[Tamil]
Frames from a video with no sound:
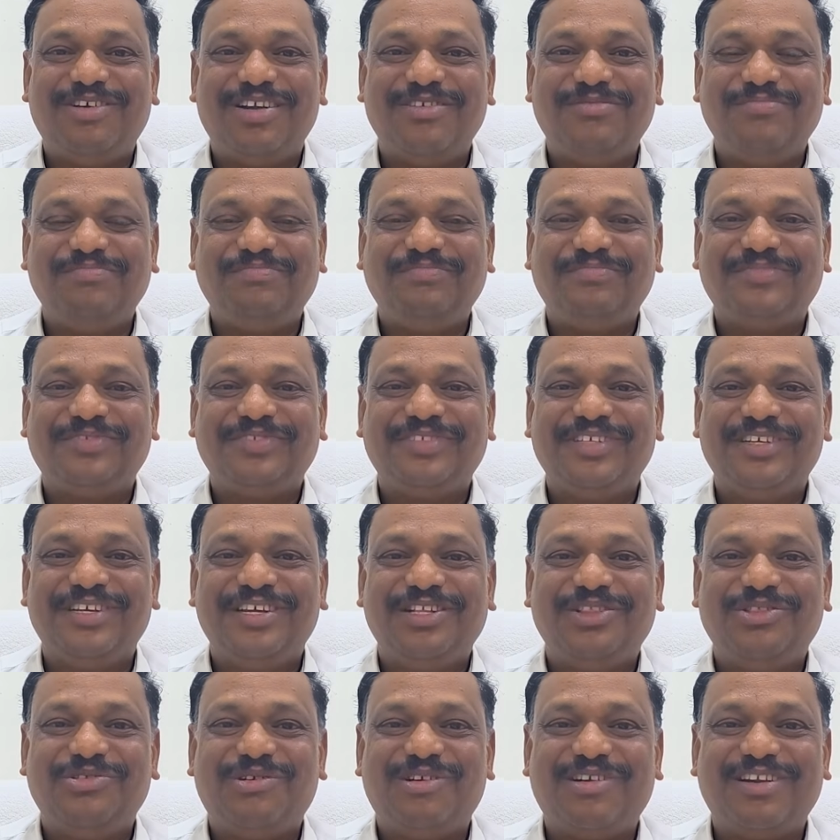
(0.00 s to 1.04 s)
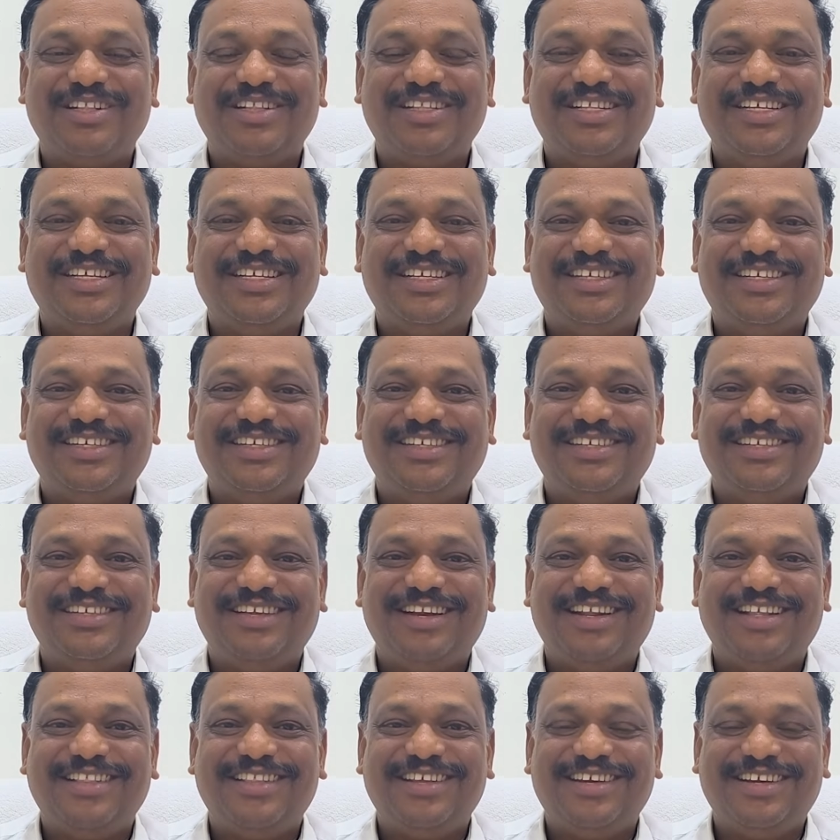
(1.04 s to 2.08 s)
வரும் தொடர்ந்து
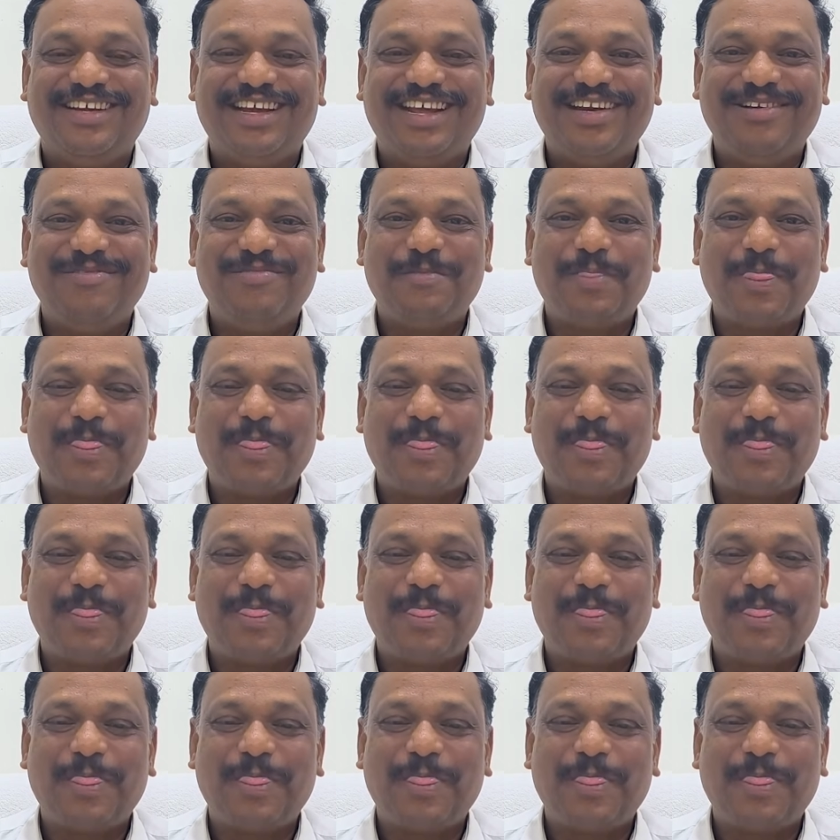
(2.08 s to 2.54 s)
இணைந்திருங்கள்